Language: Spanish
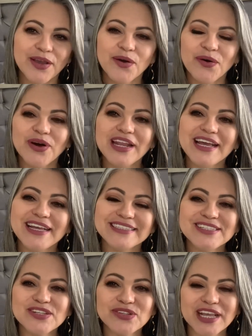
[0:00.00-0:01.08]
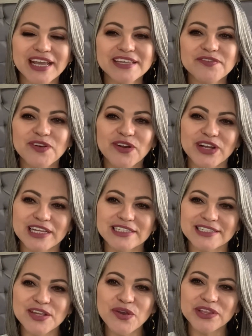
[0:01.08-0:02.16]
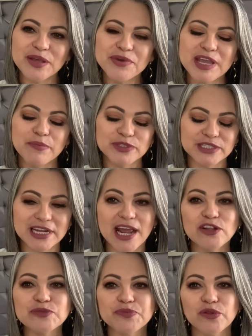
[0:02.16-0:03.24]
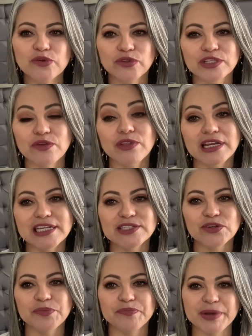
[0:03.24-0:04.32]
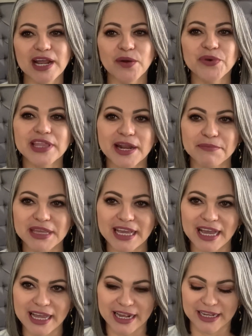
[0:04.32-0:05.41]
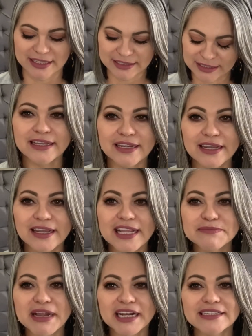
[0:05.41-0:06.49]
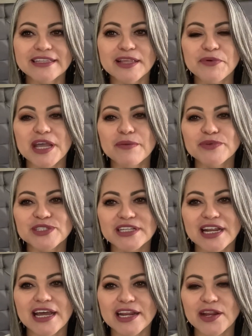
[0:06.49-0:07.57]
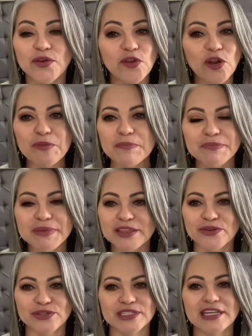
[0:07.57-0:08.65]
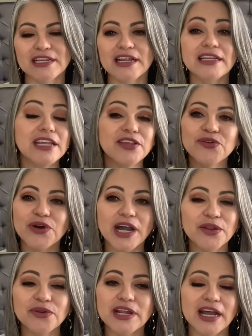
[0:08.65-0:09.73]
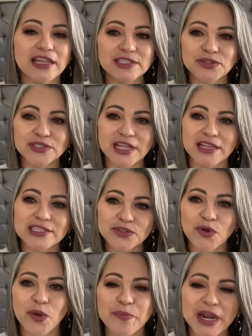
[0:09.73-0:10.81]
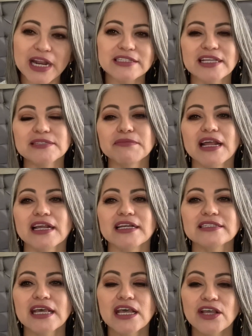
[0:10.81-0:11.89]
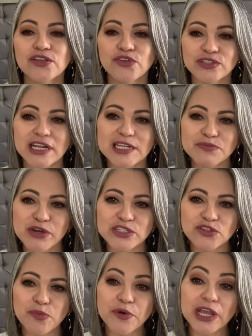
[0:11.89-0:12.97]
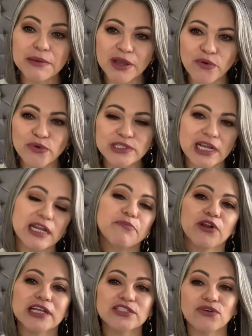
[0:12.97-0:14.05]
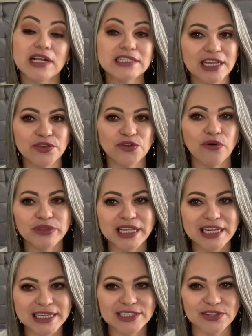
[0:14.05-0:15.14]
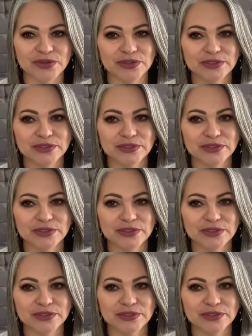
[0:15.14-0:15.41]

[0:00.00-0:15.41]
Hola, yo soy Angie Flores y hoy te voy a mostrar los productos que utilizo para cuidar mi cara. Las marcas que te voy a mostrar no me patrocinan ni yo gano nada si ustedes compran estas marcas. Yo se las muestro porque me gustan y porque son las que yo utilizo.